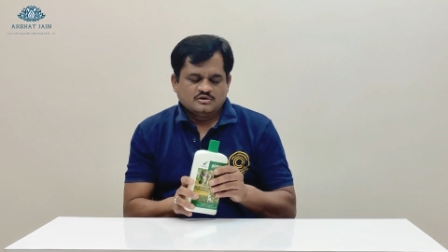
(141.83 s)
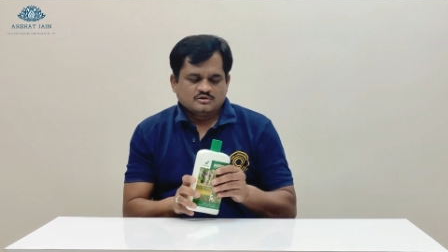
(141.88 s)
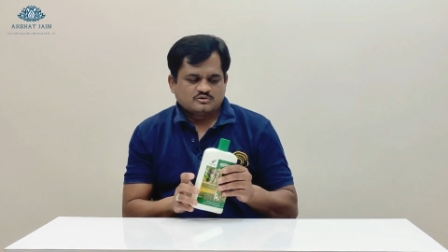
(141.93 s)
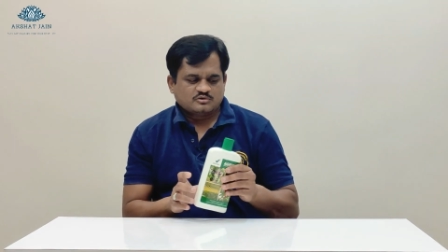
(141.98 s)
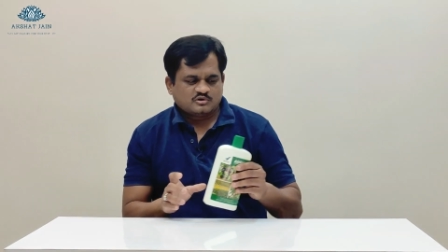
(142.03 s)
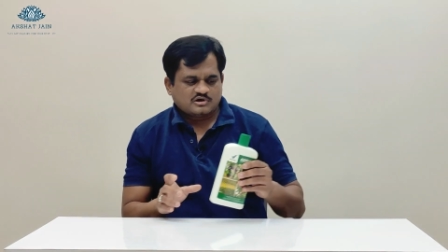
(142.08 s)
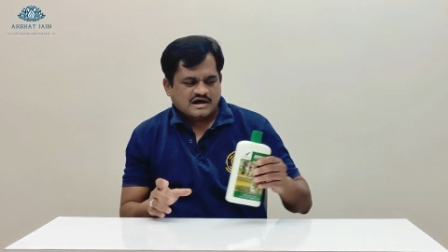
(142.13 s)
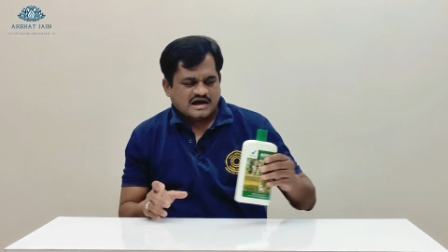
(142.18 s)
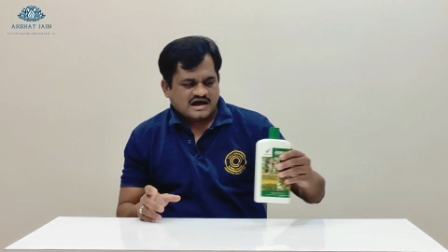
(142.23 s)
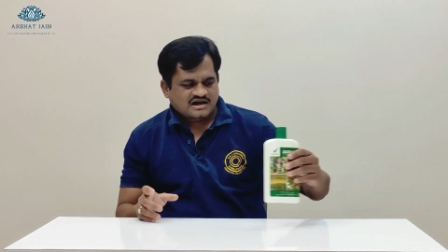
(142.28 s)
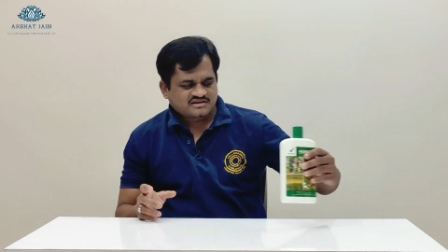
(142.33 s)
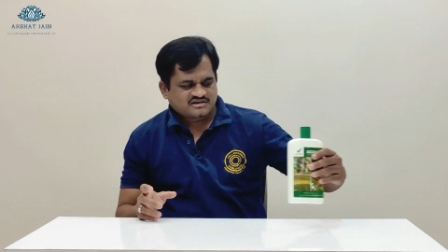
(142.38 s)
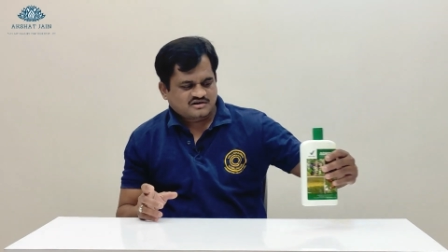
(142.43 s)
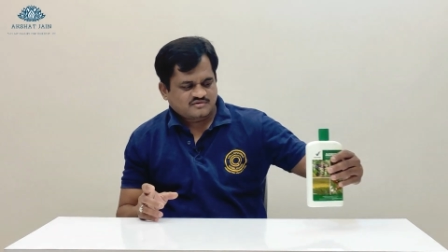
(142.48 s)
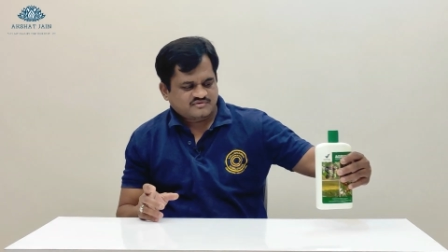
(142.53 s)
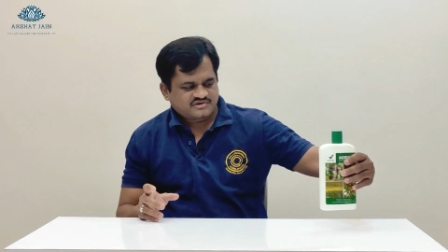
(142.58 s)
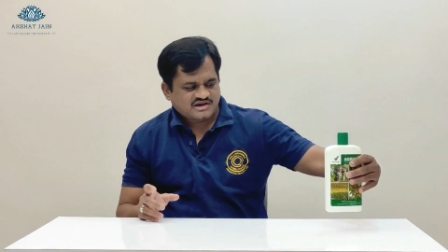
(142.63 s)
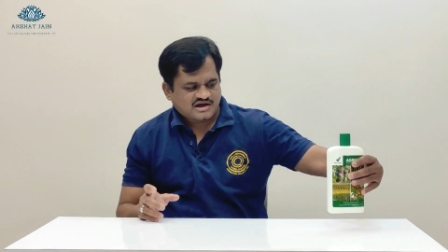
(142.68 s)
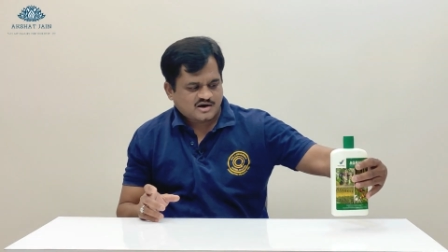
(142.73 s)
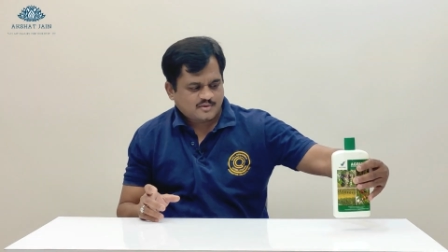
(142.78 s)
तो आज
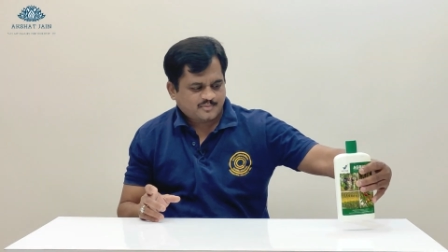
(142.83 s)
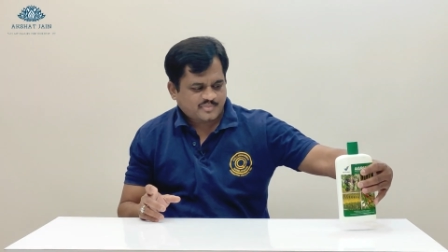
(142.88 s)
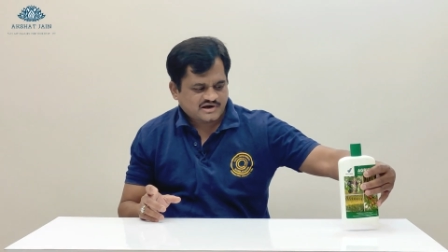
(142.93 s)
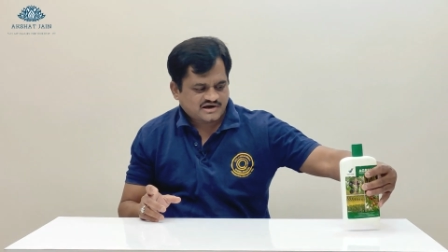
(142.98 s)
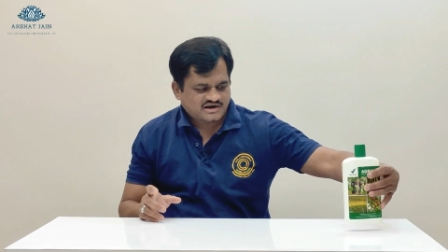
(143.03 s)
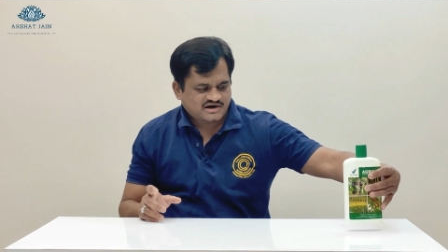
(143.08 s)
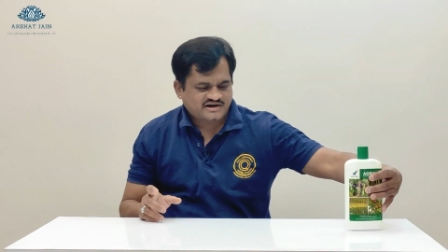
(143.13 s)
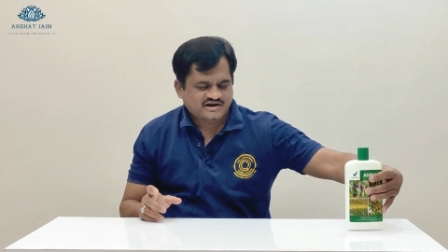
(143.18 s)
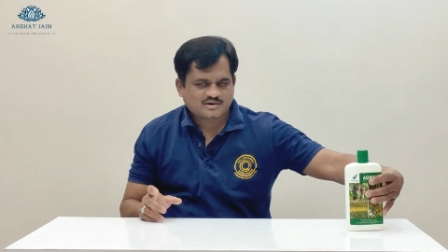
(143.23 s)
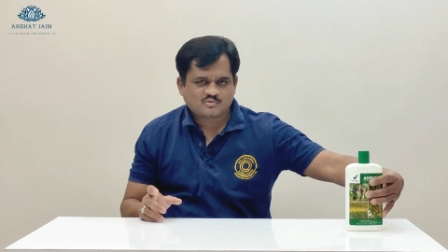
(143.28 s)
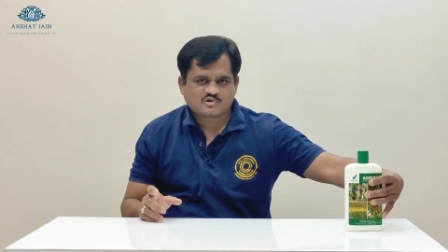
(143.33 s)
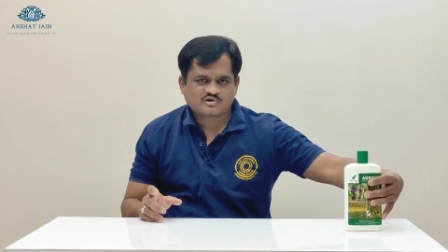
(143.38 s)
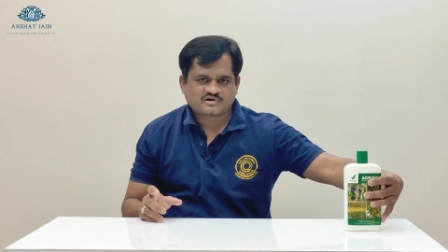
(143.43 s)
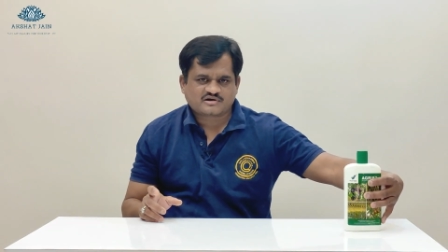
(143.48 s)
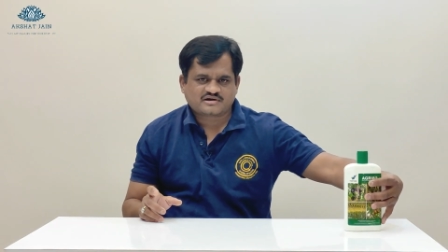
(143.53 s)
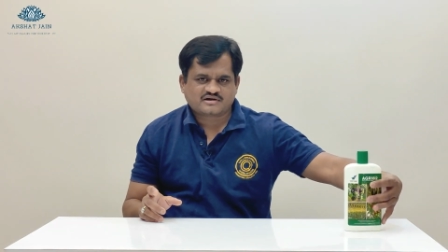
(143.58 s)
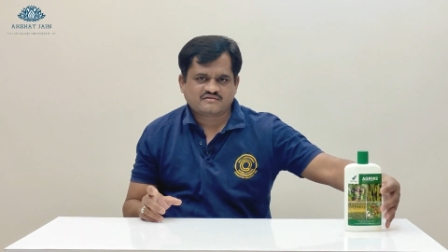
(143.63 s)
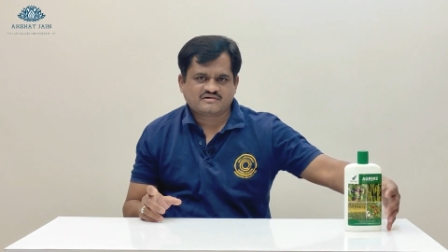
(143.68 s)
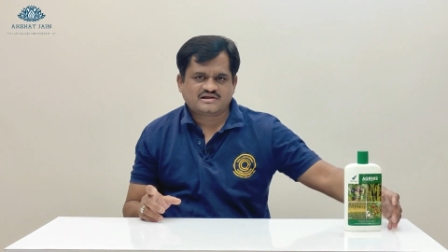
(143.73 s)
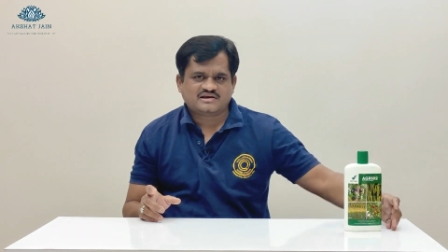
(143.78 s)
हम यहाँ पहला डेमो
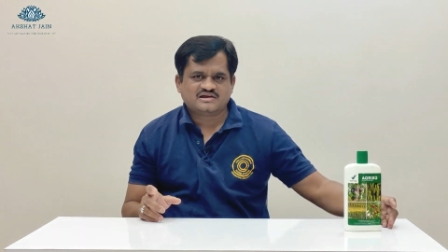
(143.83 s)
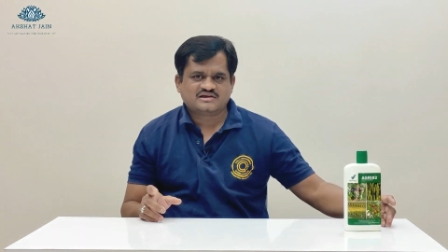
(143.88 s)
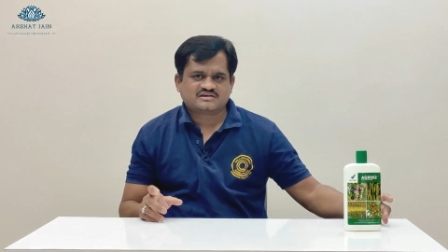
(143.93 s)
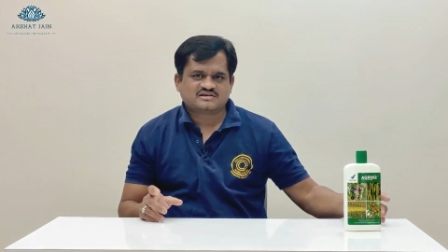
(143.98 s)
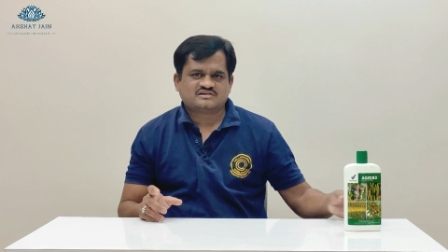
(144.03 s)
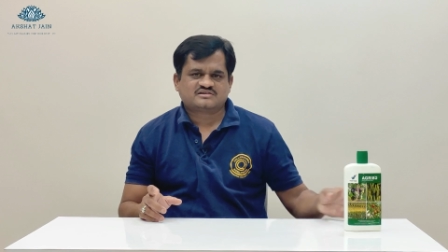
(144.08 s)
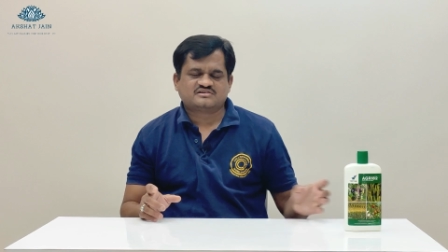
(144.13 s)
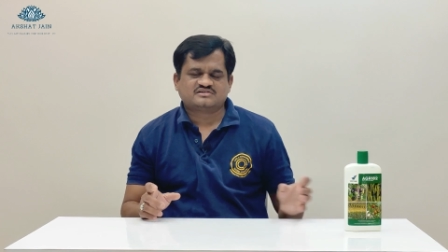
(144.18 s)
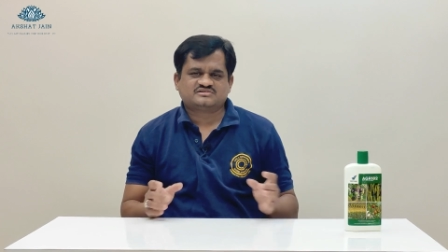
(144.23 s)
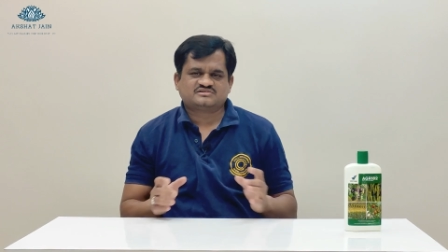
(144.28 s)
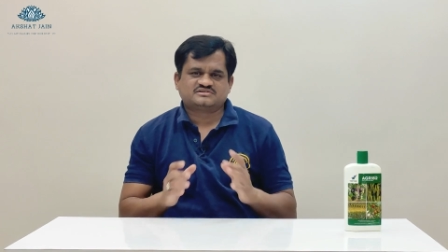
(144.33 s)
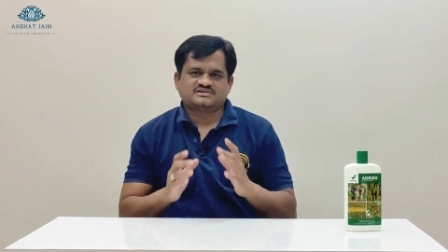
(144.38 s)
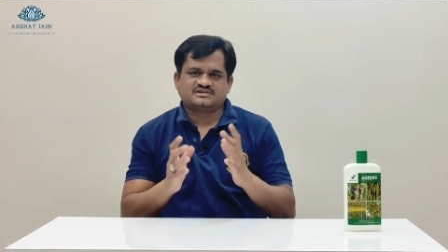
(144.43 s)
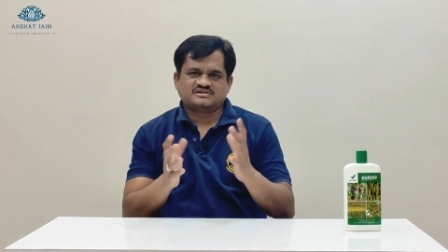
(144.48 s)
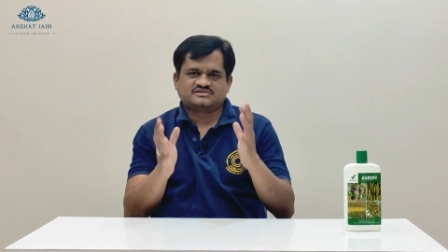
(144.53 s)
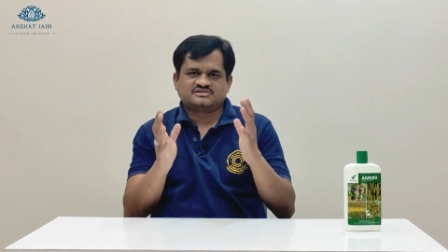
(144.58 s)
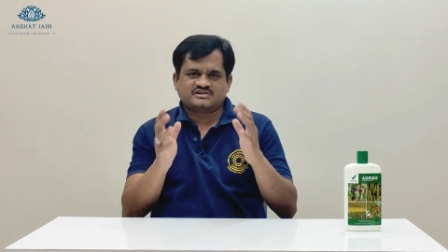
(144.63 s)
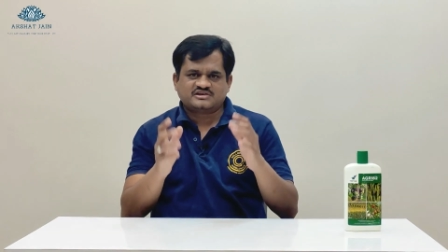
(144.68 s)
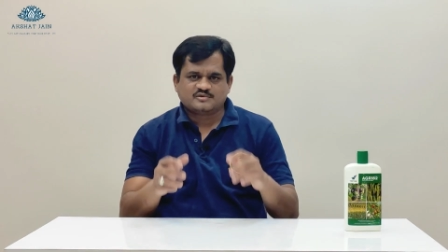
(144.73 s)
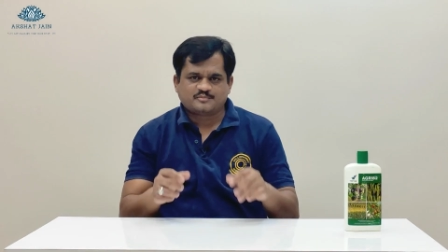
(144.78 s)
करने वाले हैं कि किस
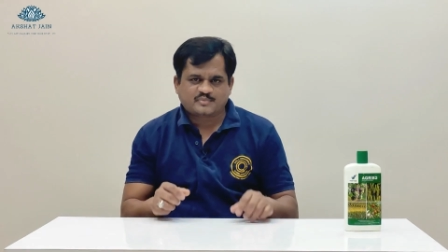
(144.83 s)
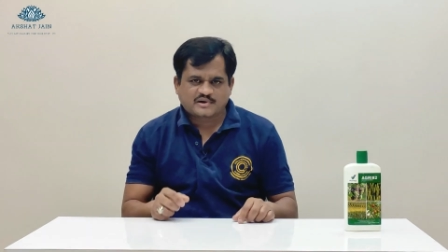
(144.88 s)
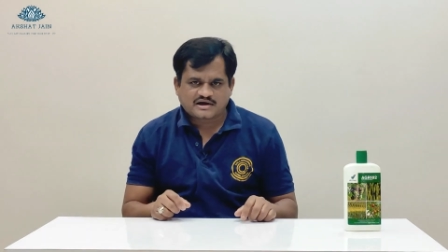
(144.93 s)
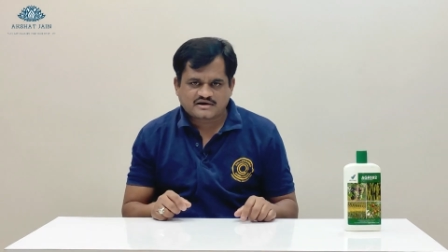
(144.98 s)
तरह से ये